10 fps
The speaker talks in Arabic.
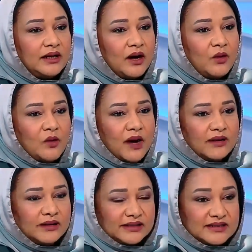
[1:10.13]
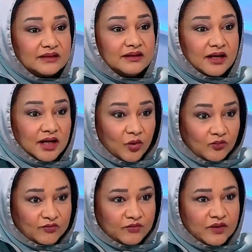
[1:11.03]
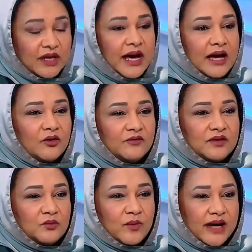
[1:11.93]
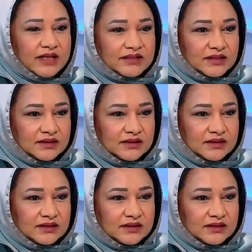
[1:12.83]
أو يتصدر العنف العنف الممارس